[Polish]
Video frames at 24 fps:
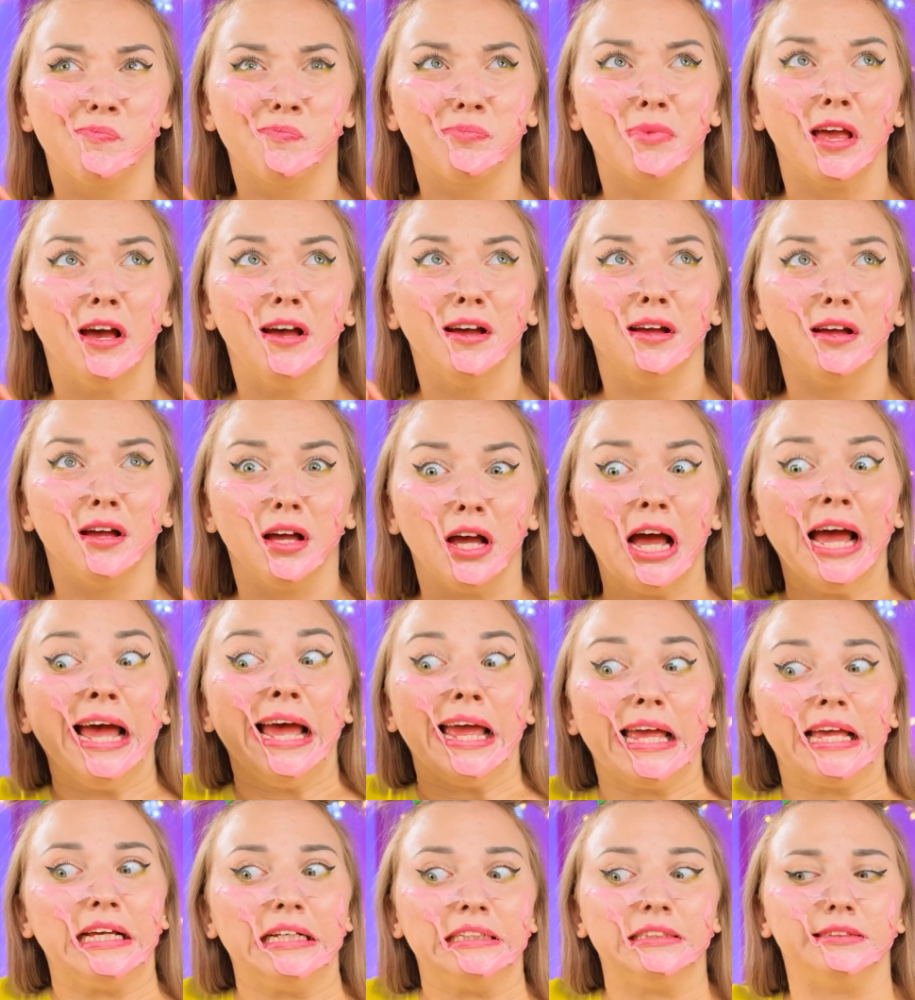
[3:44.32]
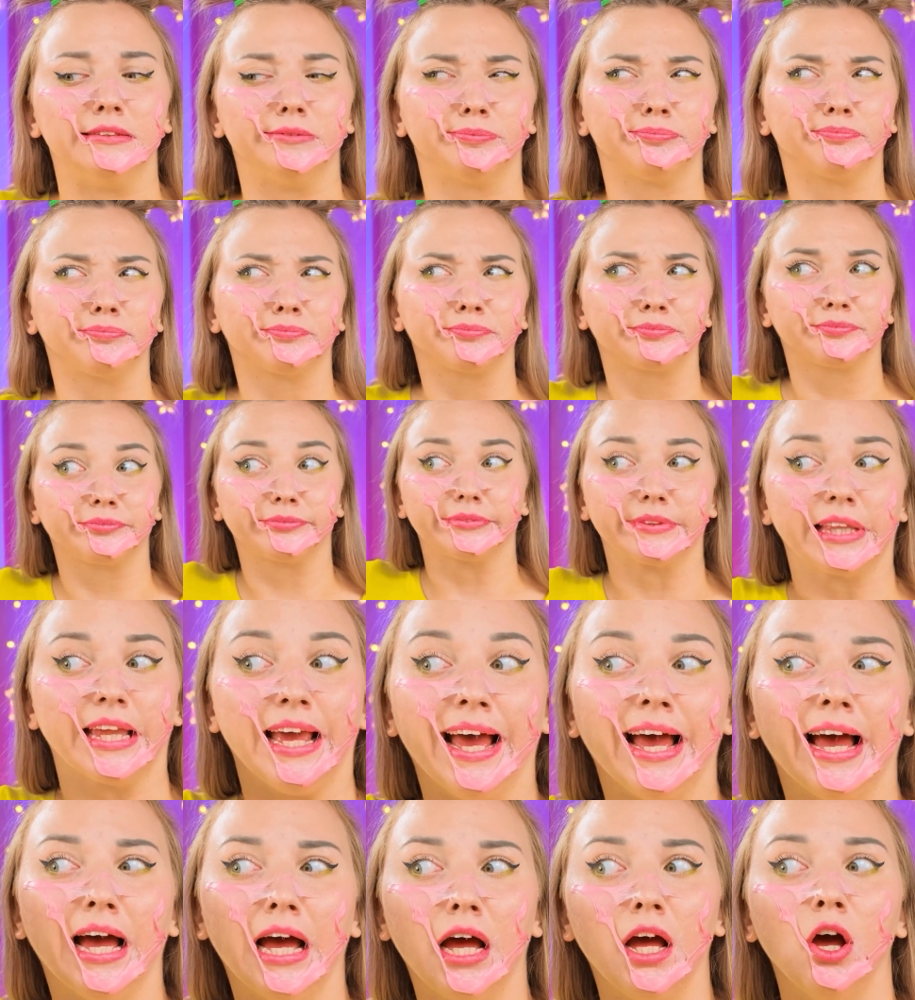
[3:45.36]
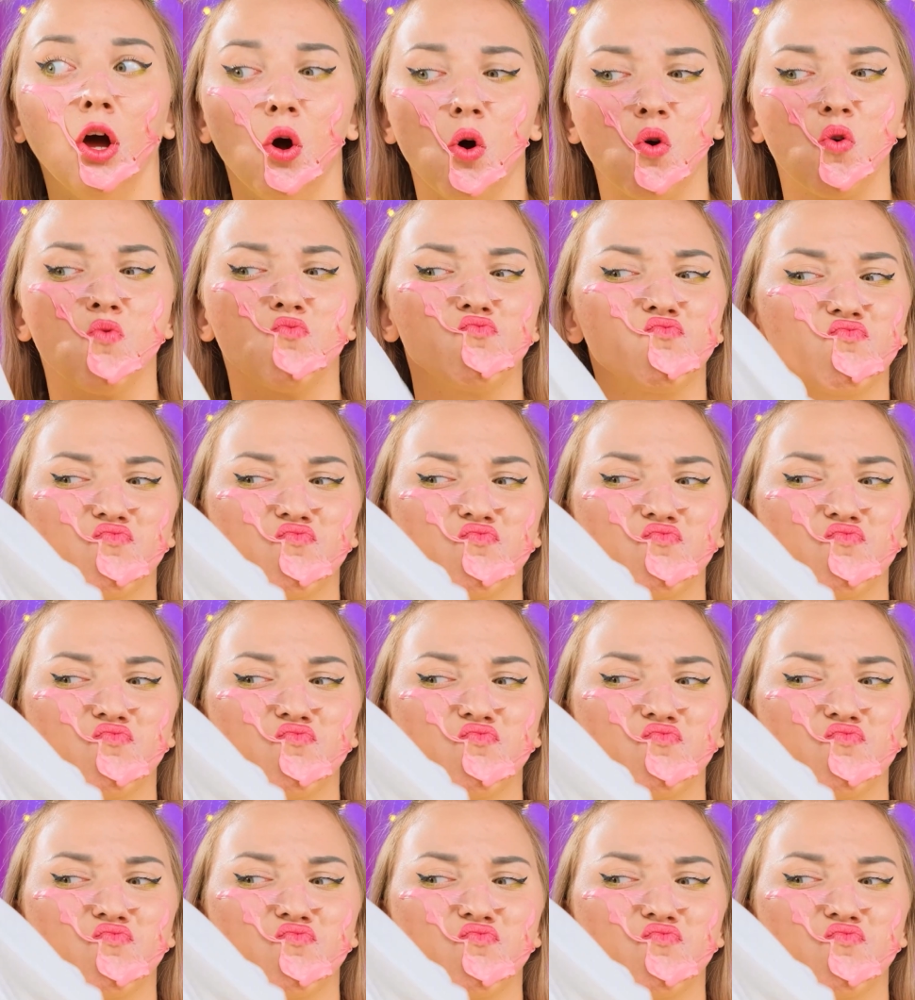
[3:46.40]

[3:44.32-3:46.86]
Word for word: w gumie. Musimy coś z tym zrobić.